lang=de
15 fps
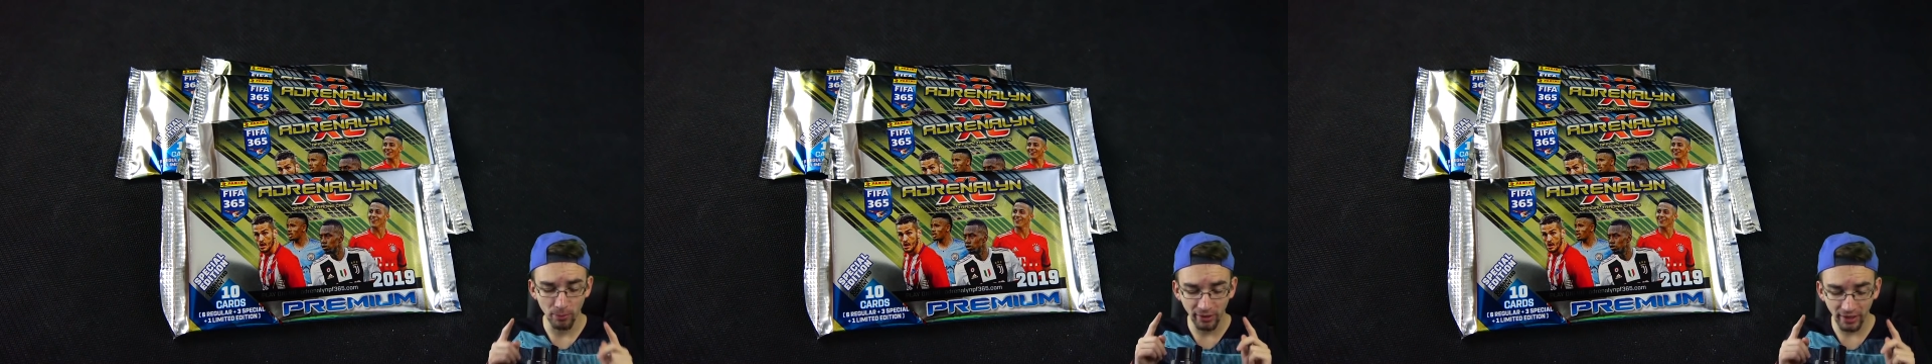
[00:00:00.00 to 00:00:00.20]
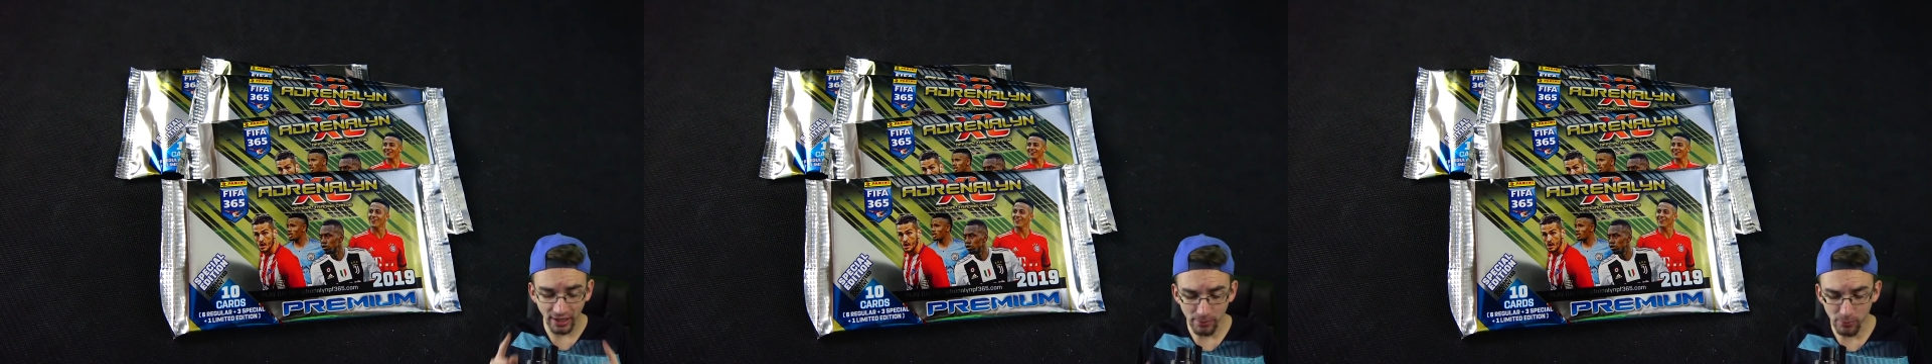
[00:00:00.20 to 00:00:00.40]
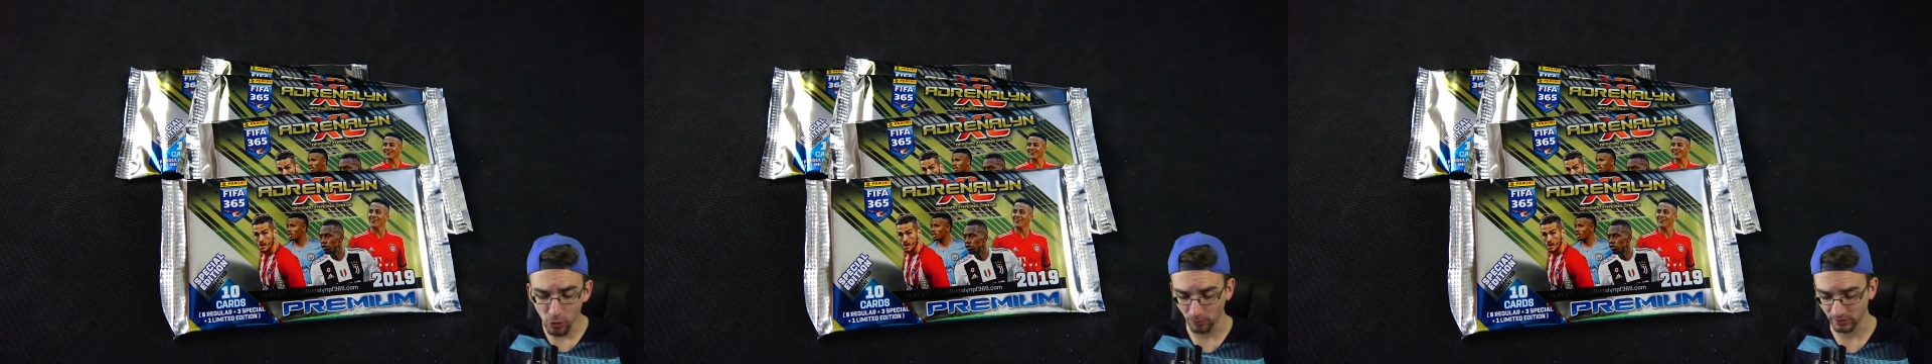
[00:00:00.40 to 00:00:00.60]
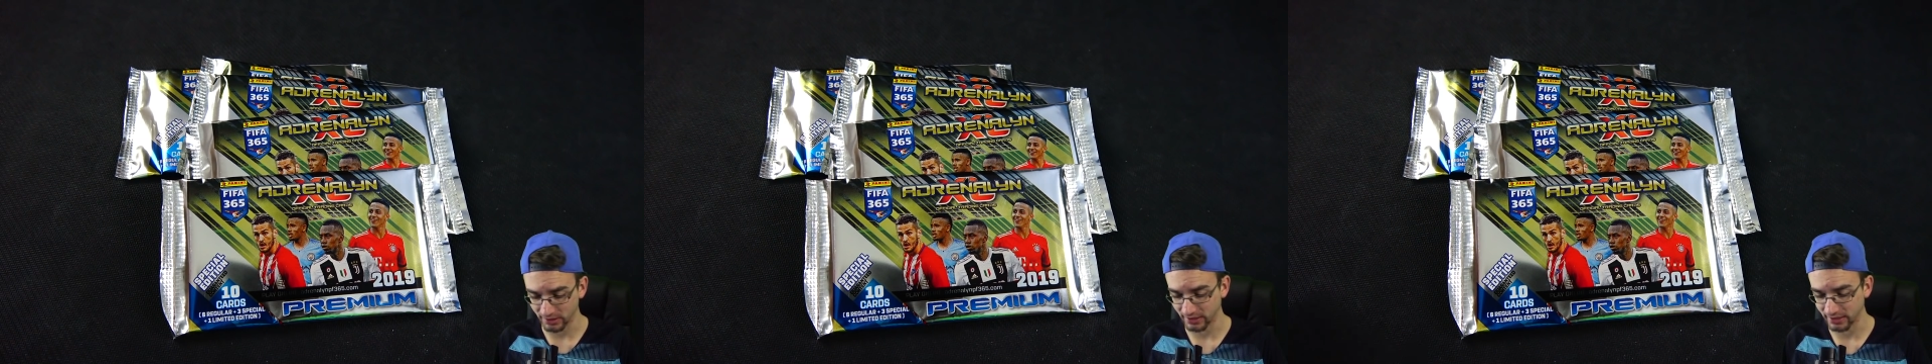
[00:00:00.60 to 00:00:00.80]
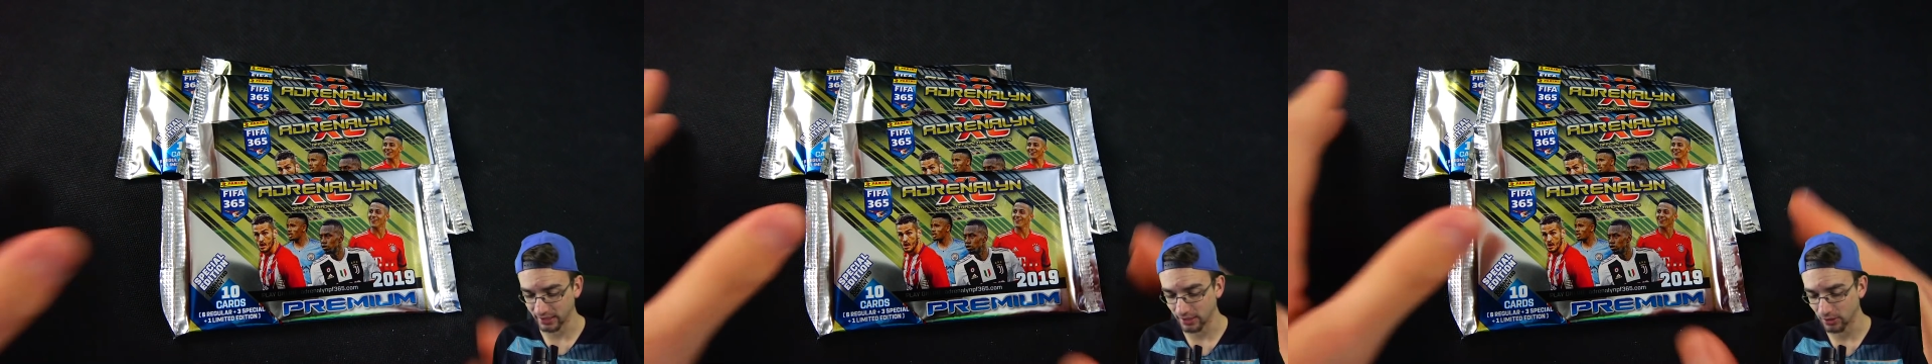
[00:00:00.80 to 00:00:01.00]
Premium
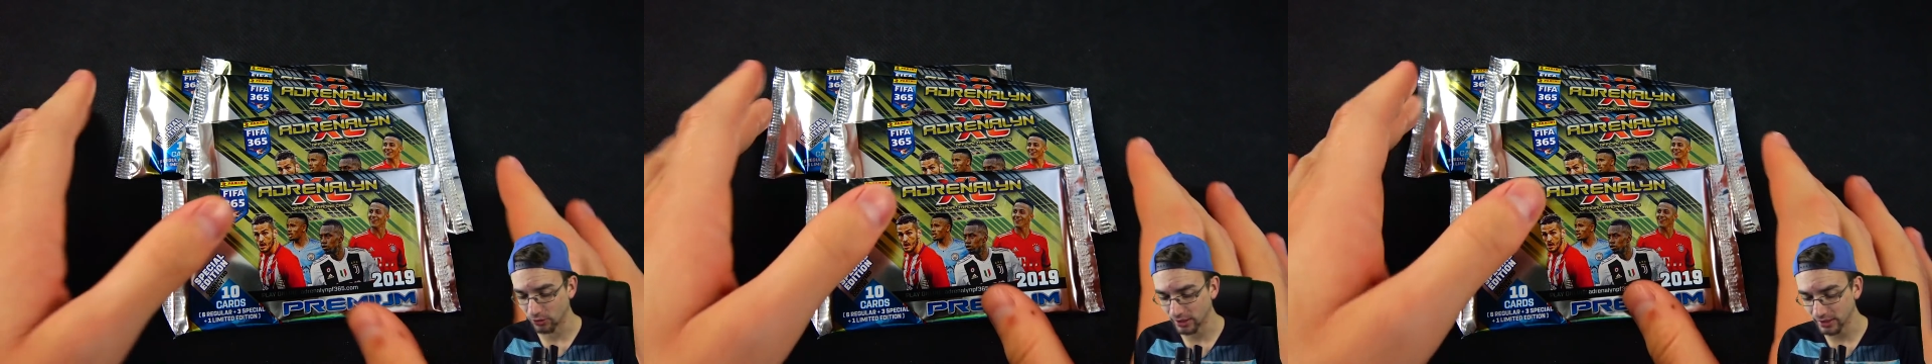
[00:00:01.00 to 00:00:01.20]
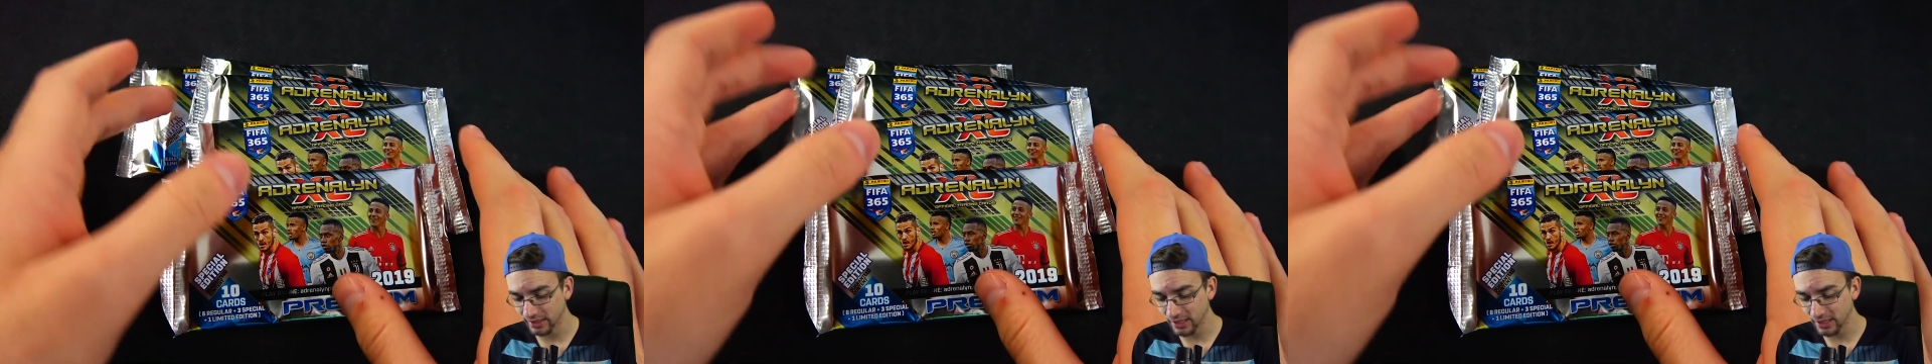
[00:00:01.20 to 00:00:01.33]
Serie, Leute.